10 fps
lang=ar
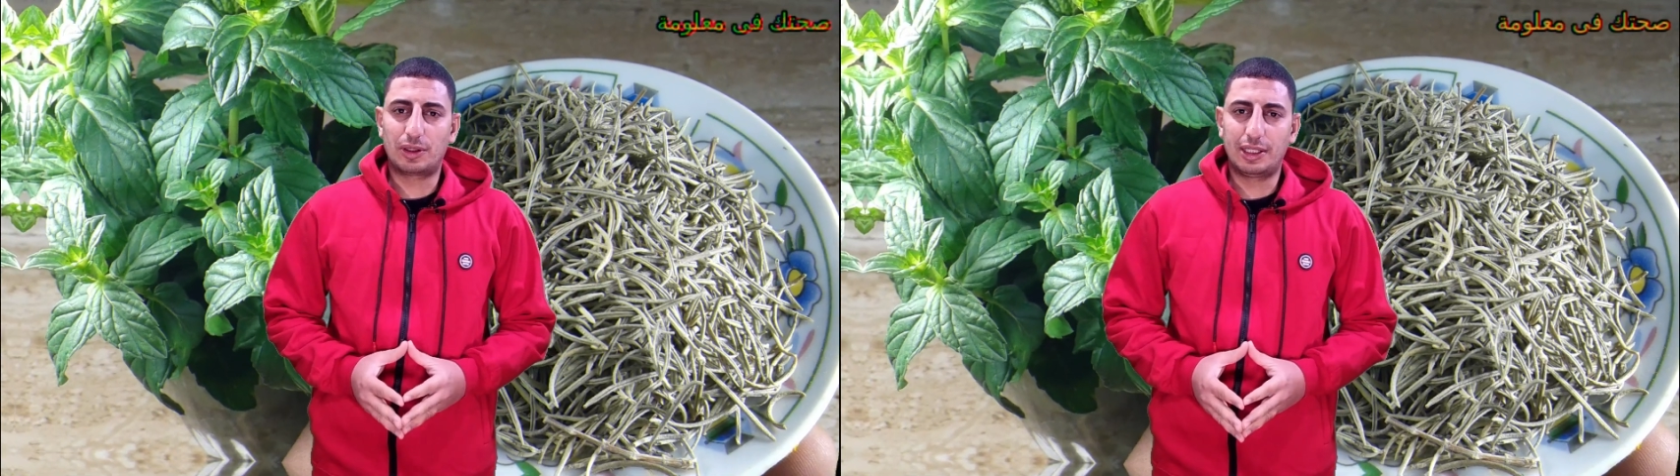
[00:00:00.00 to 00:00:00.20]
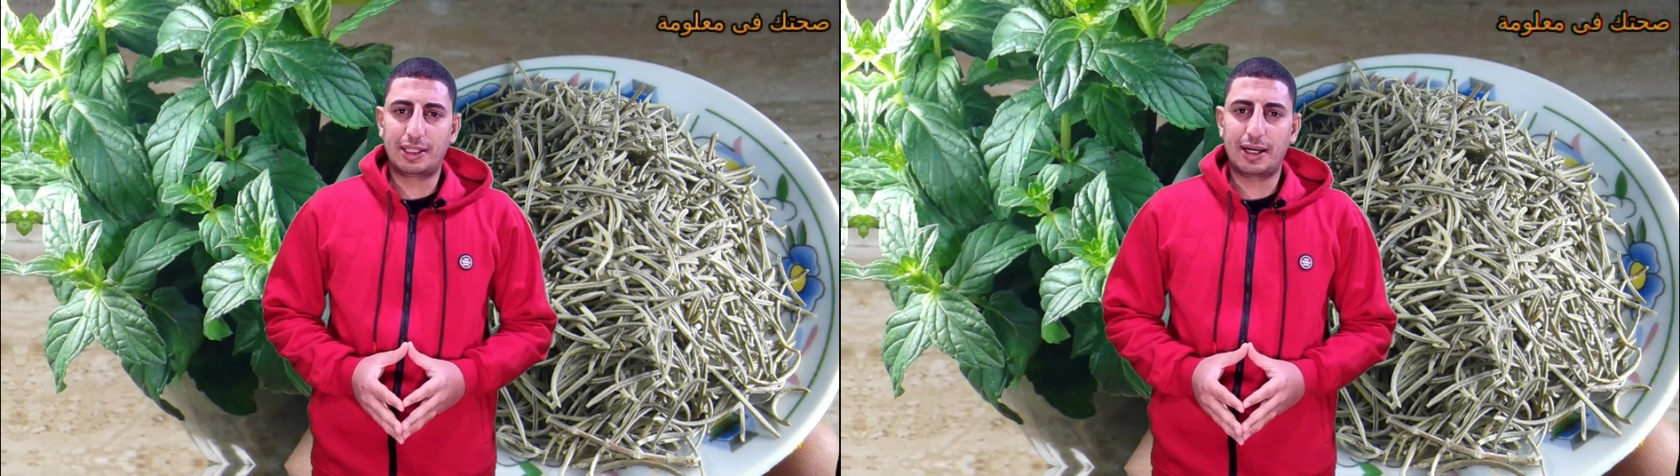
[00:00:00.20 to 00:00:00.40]

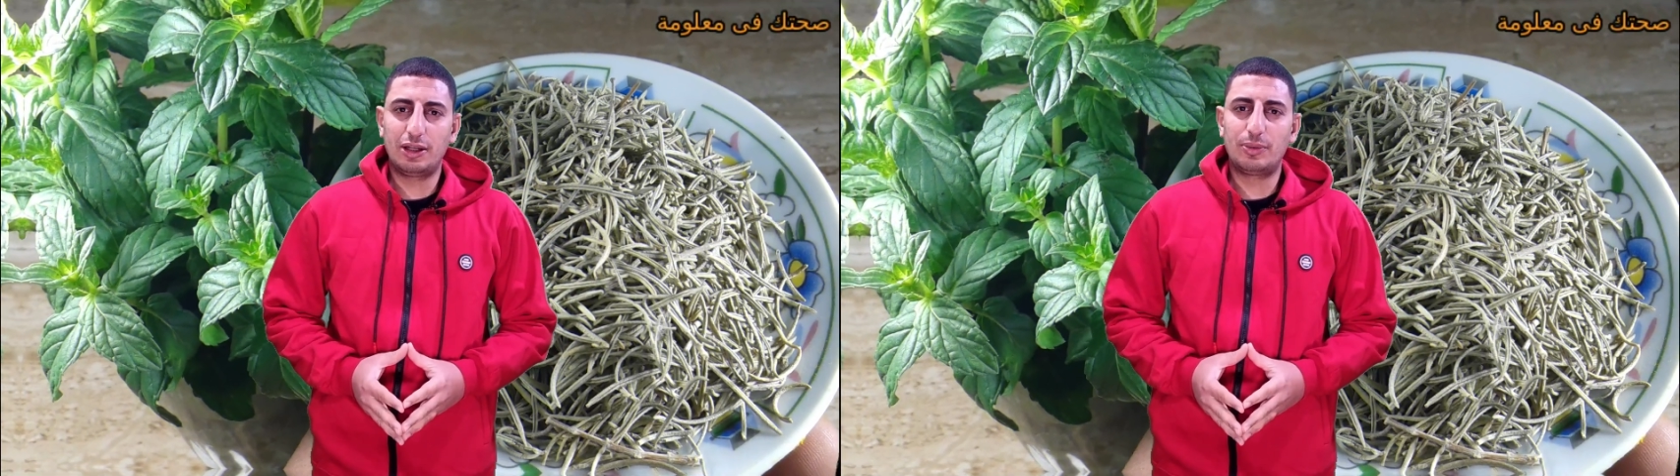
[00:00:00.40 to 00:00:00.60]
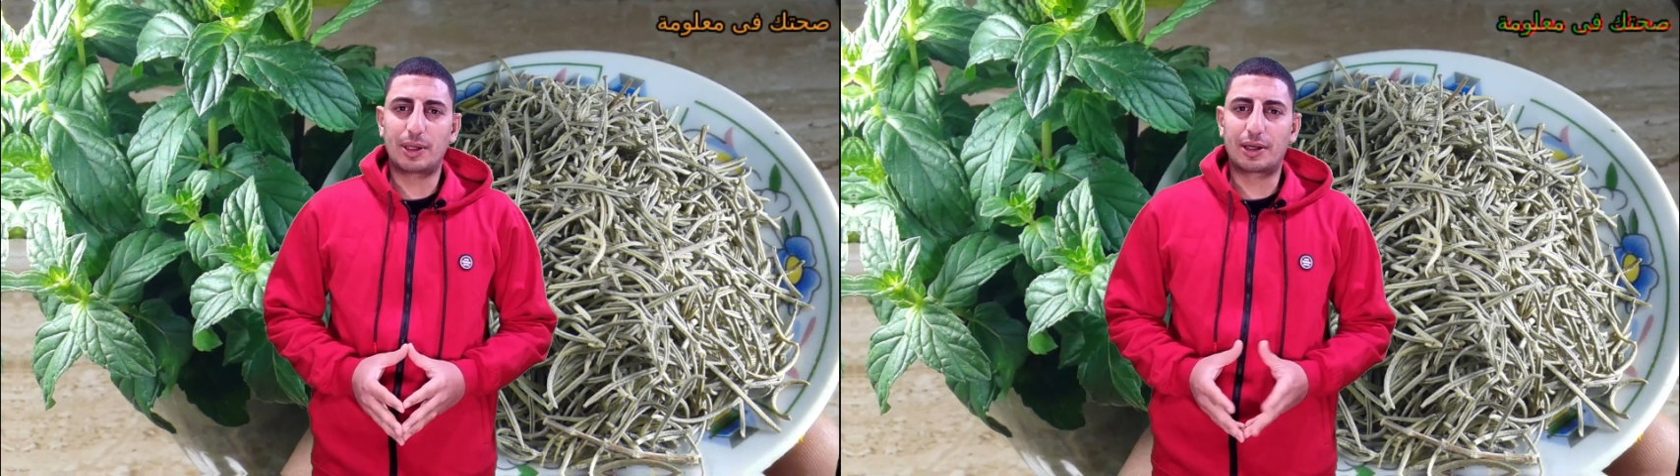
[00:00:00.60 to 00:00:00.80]
الله
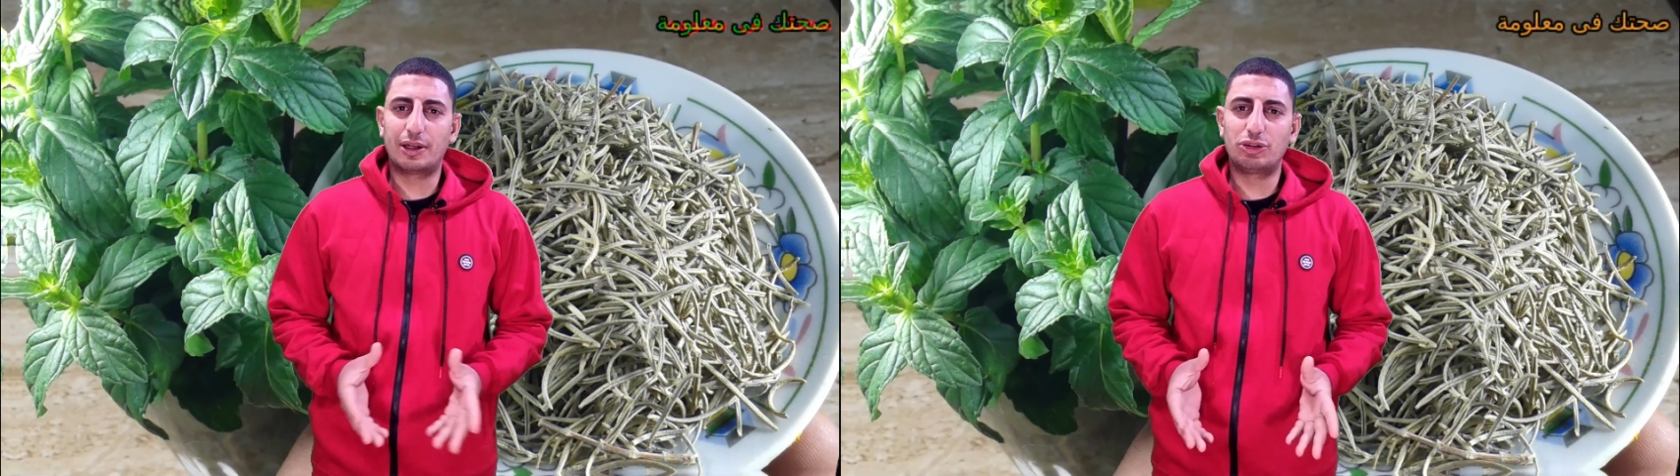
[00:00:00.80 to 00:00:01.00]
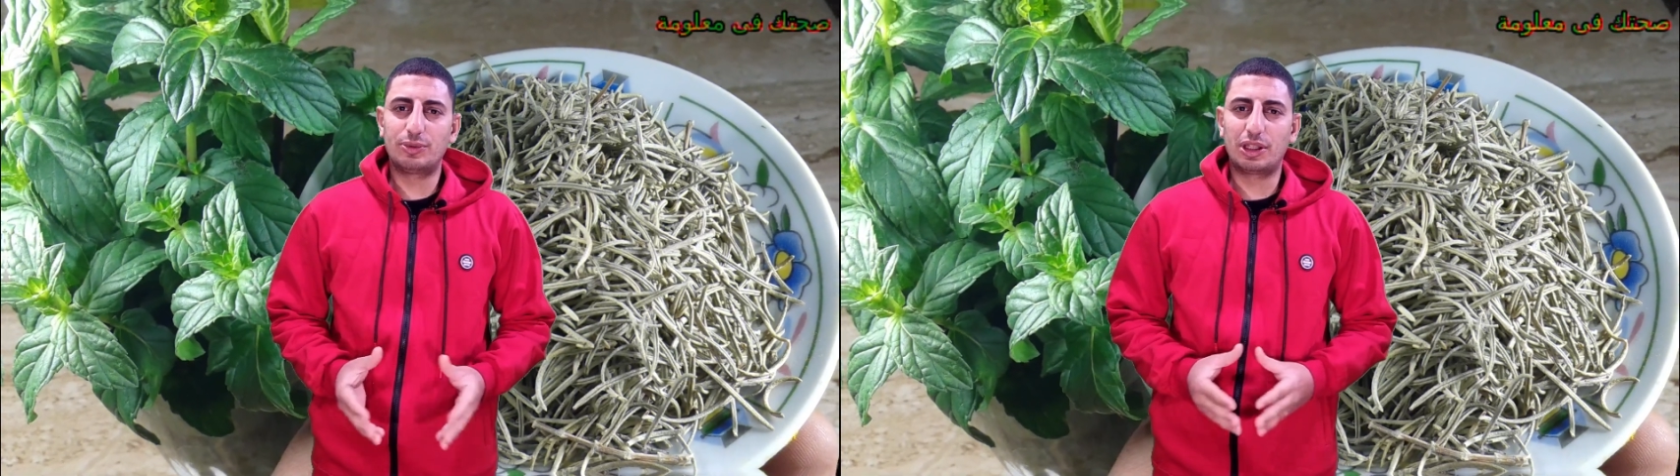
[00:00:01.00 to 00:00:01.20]
تعالى
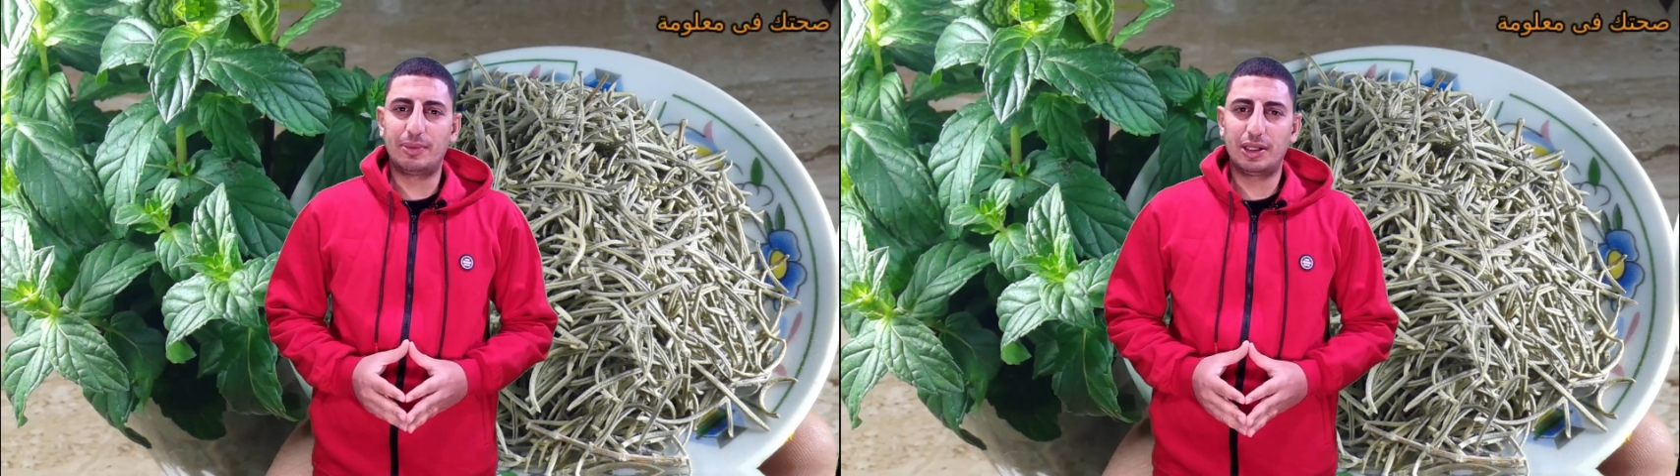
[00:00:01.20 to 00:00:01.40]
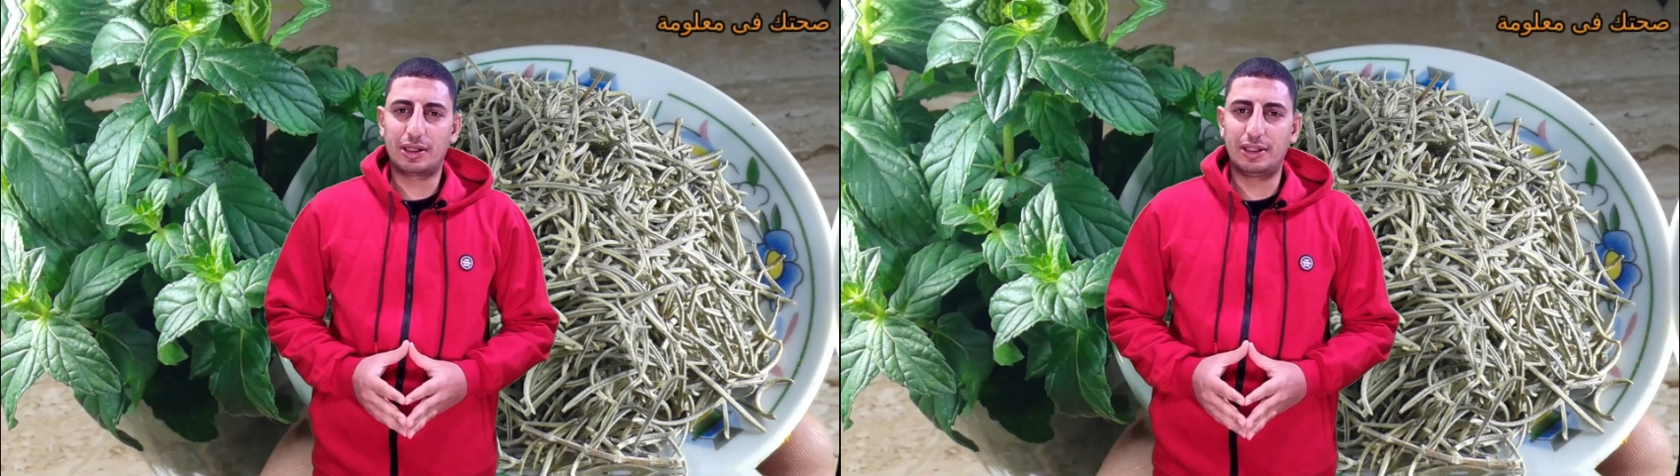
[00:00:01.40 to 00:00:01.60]
وبركاته متابعي